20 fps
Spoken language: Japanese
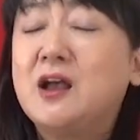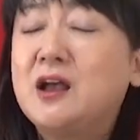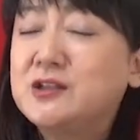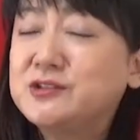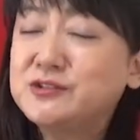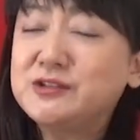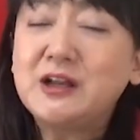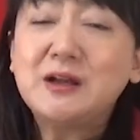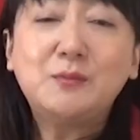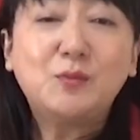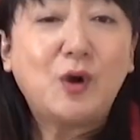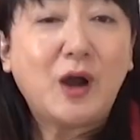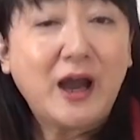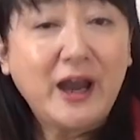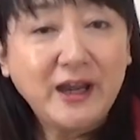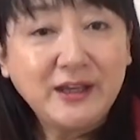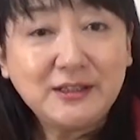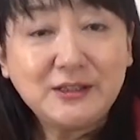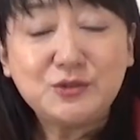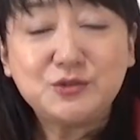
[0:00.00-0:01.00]
それはもう
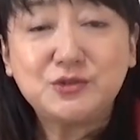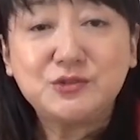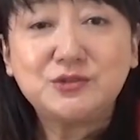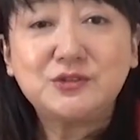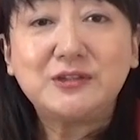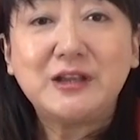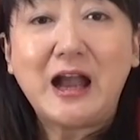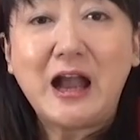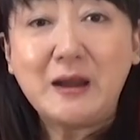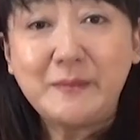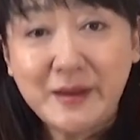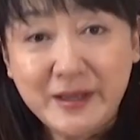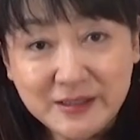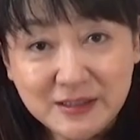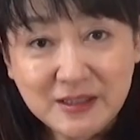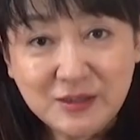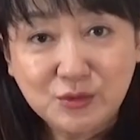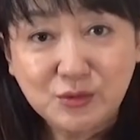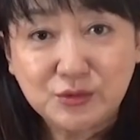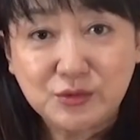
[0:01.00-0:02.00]
相手の術中にはまっ
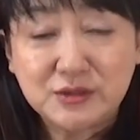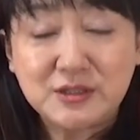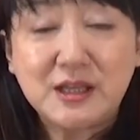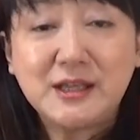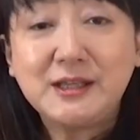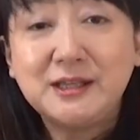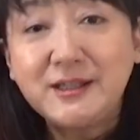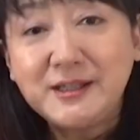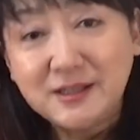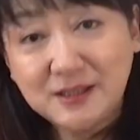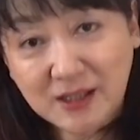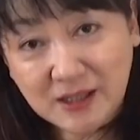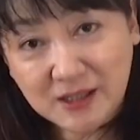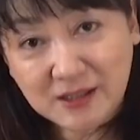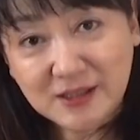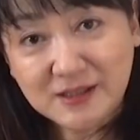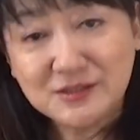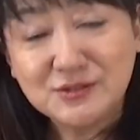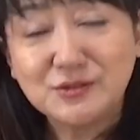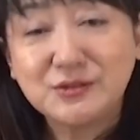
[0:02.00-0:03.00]
ていることです引っ掛け
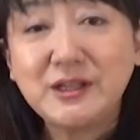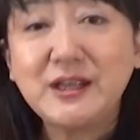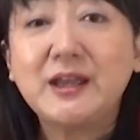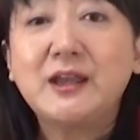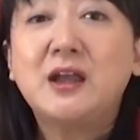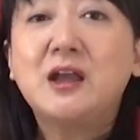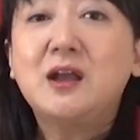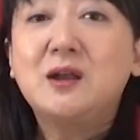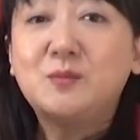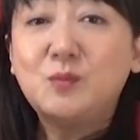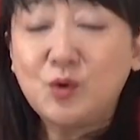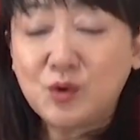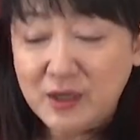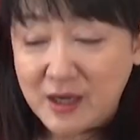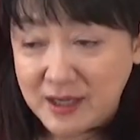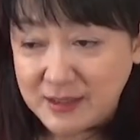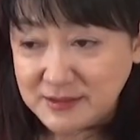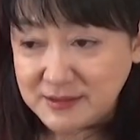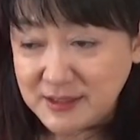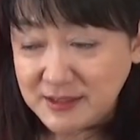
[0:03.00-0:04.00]
ですのでもう
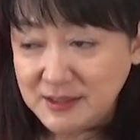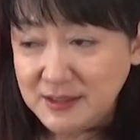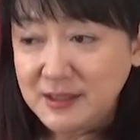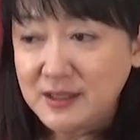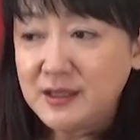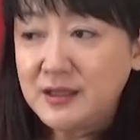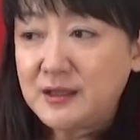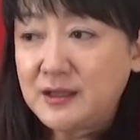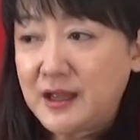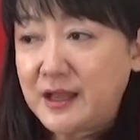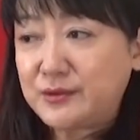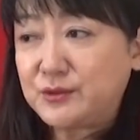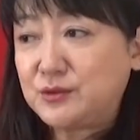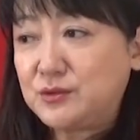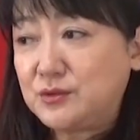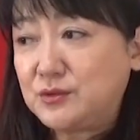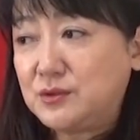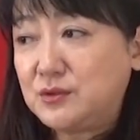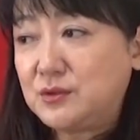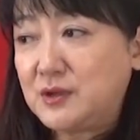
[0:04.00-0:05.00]
完全にあ
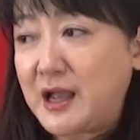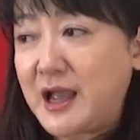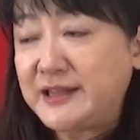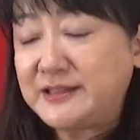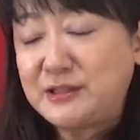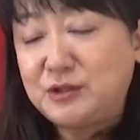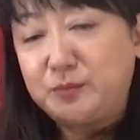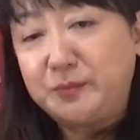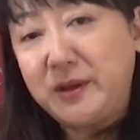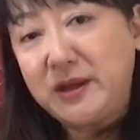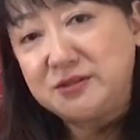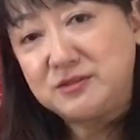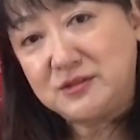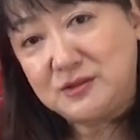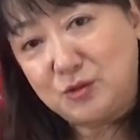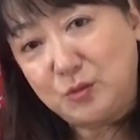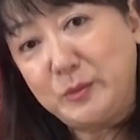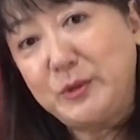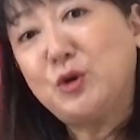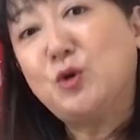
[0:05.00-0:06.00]
の相手のペース
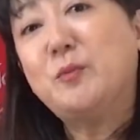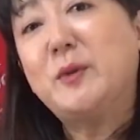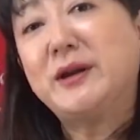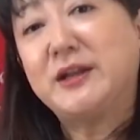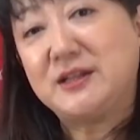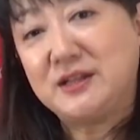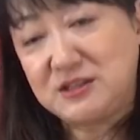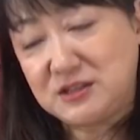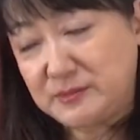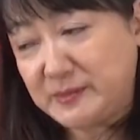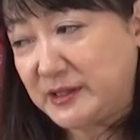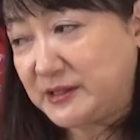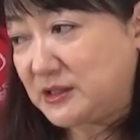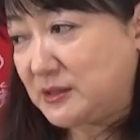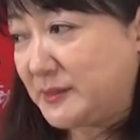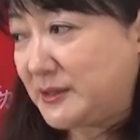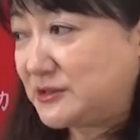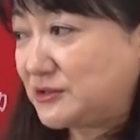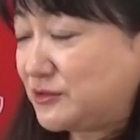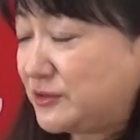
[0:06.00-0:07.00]
に飲み込まれてしまって
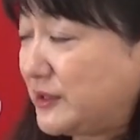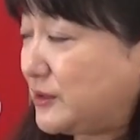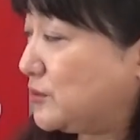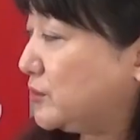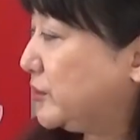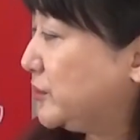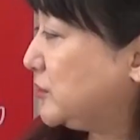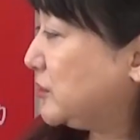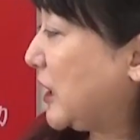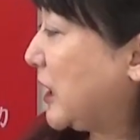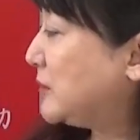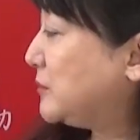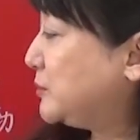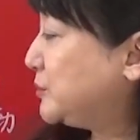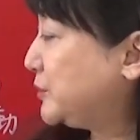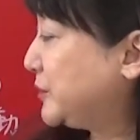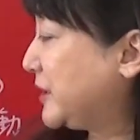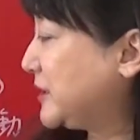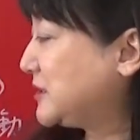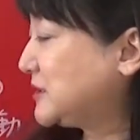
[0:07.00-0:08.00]
ますのでこういう
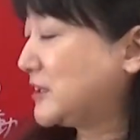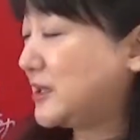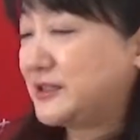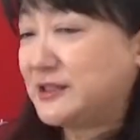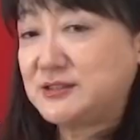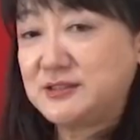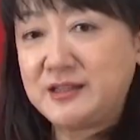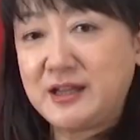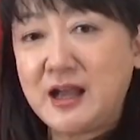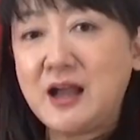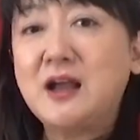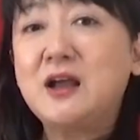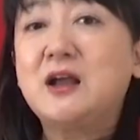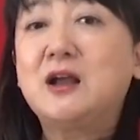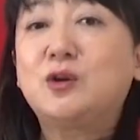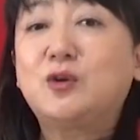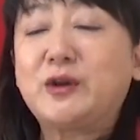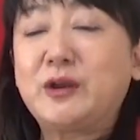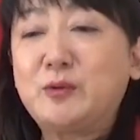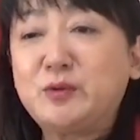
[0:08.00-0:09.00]
タイムプレッシャーですねあ
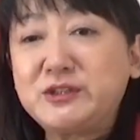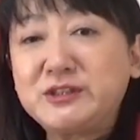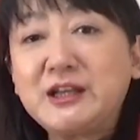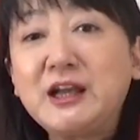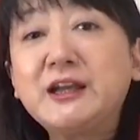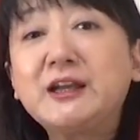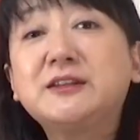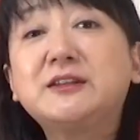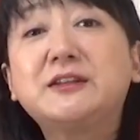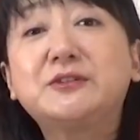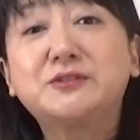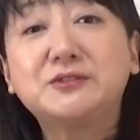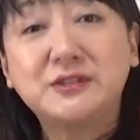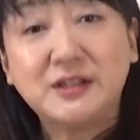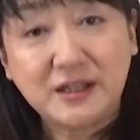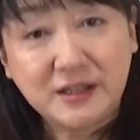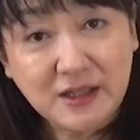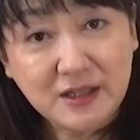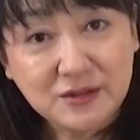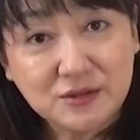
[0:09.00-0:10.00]
これも仕掛けてるん
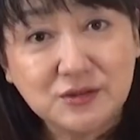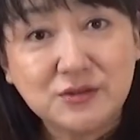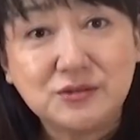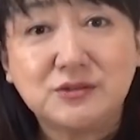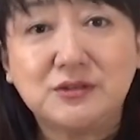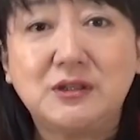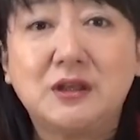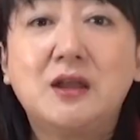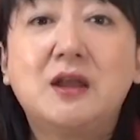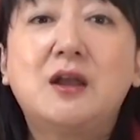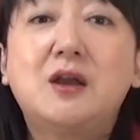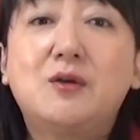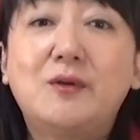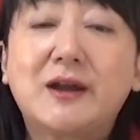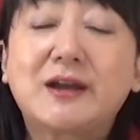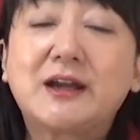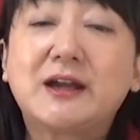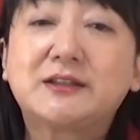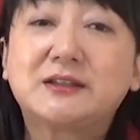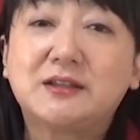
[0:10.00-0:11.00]
だなというふうに分
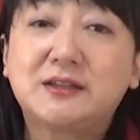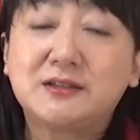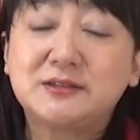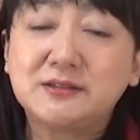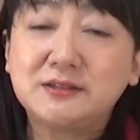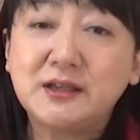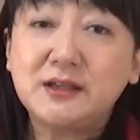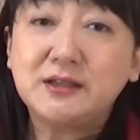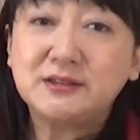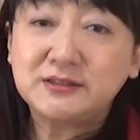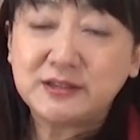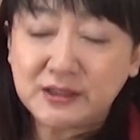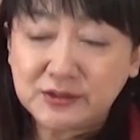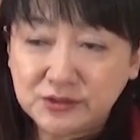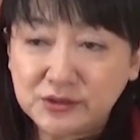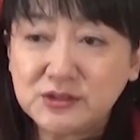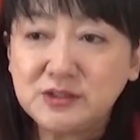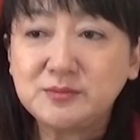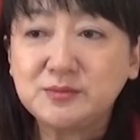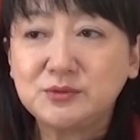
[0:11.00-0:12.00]
かってですねちゃん
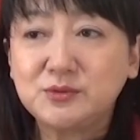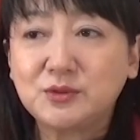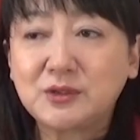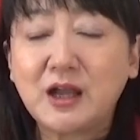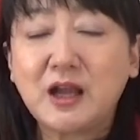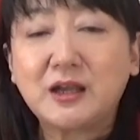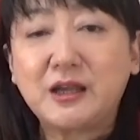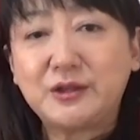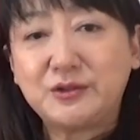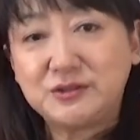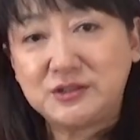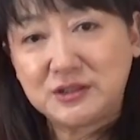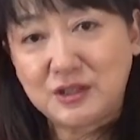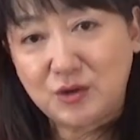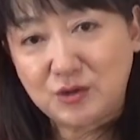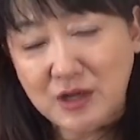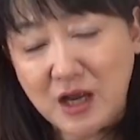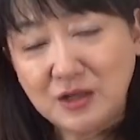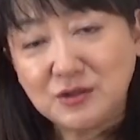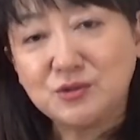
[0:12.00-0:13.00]
と自分の考える時間
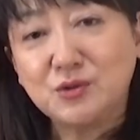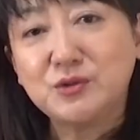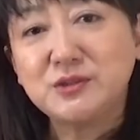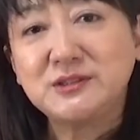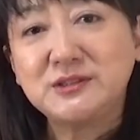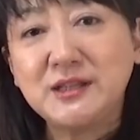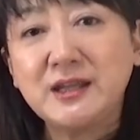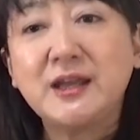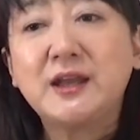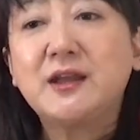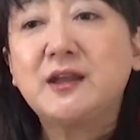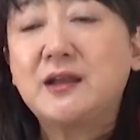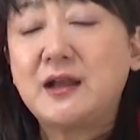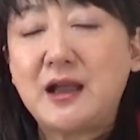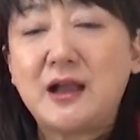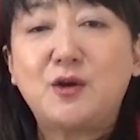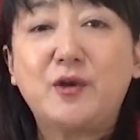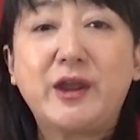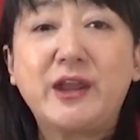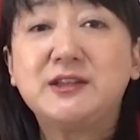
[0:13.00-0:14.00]
を確保して
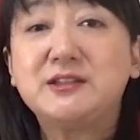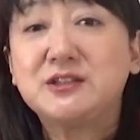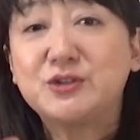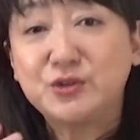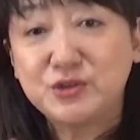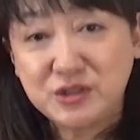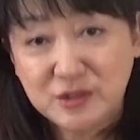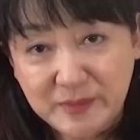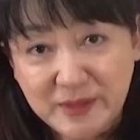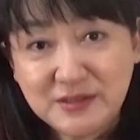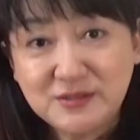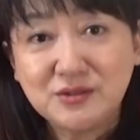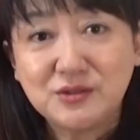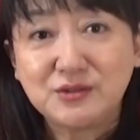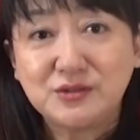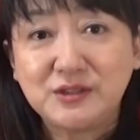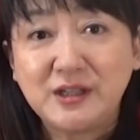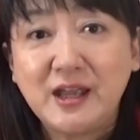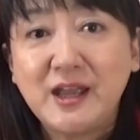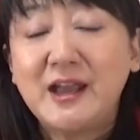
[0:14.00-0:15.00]
お返事をしますという
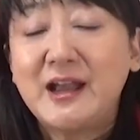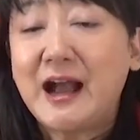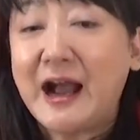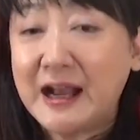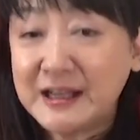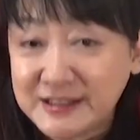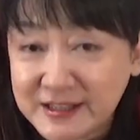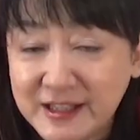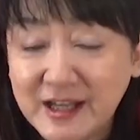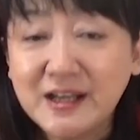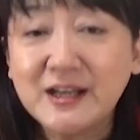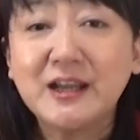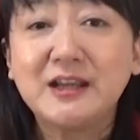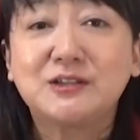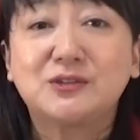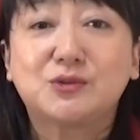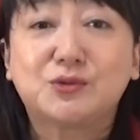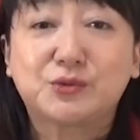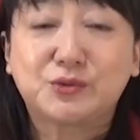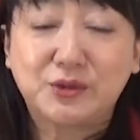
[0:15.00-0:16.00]
ふうに焦らない
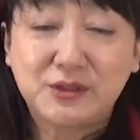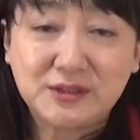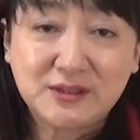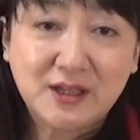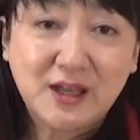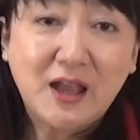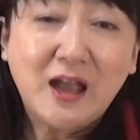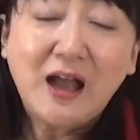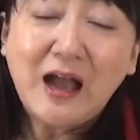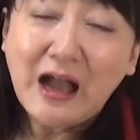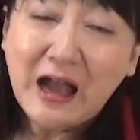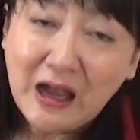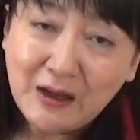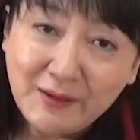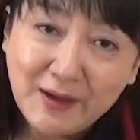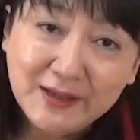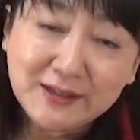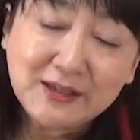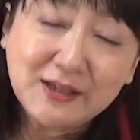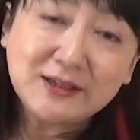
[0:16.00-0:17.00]
ということです
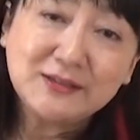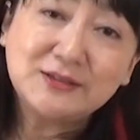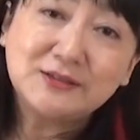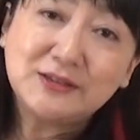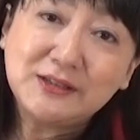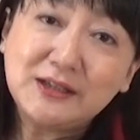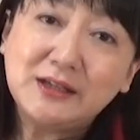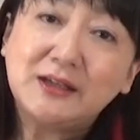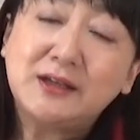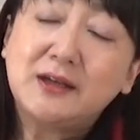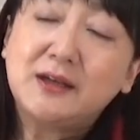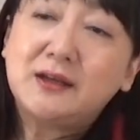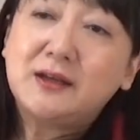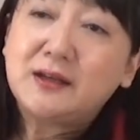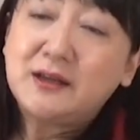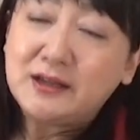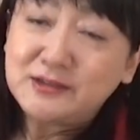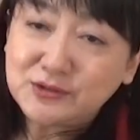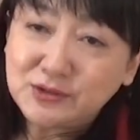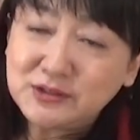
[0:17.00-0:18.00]
慌てずに
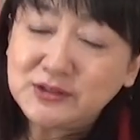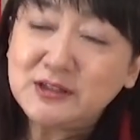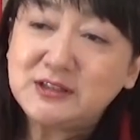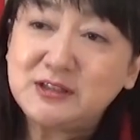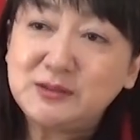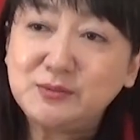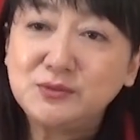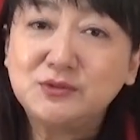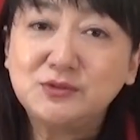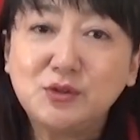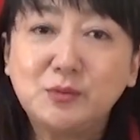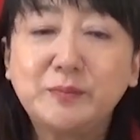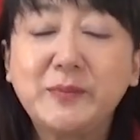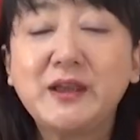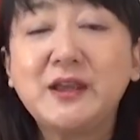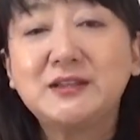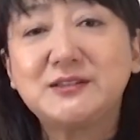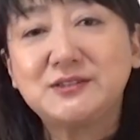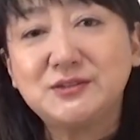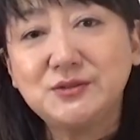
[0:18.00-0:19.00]
そして自分の
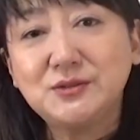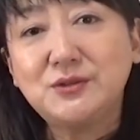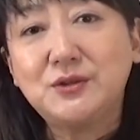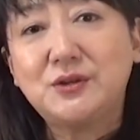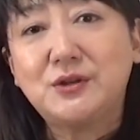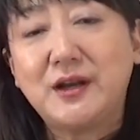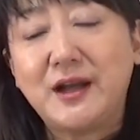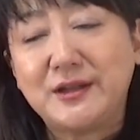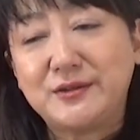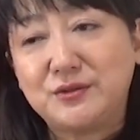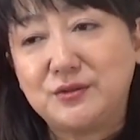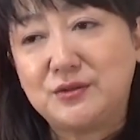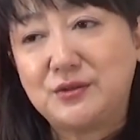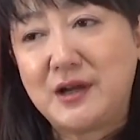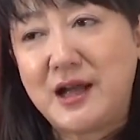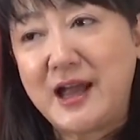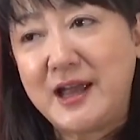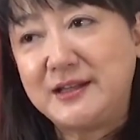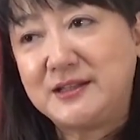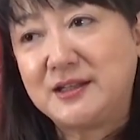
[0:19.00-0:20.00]
ペースをあの
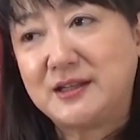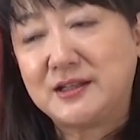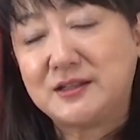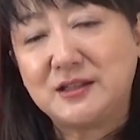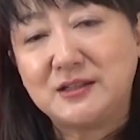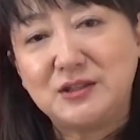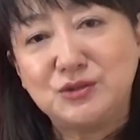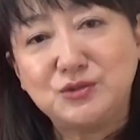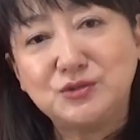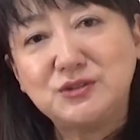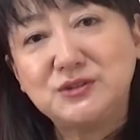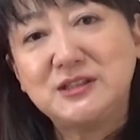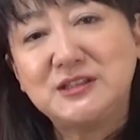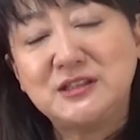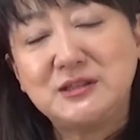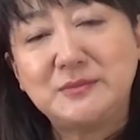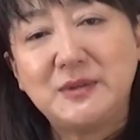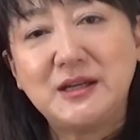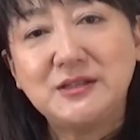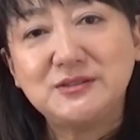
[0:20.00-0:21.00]
相手方に譲って
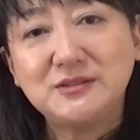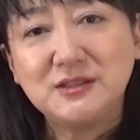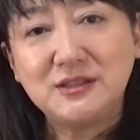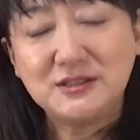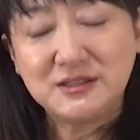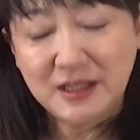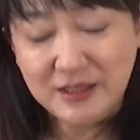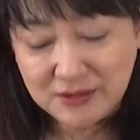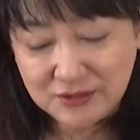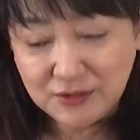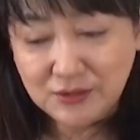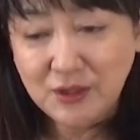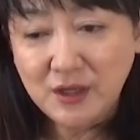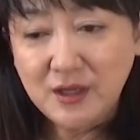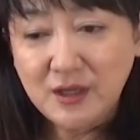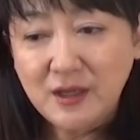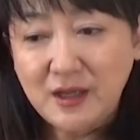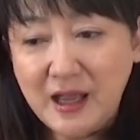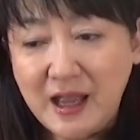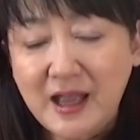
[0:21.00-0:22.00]
しまわずにちゃんと
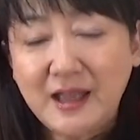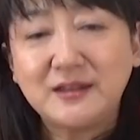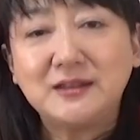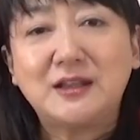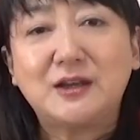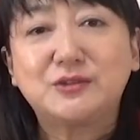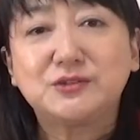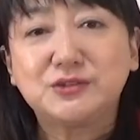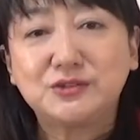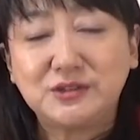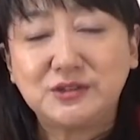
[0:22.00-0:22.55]
判断をす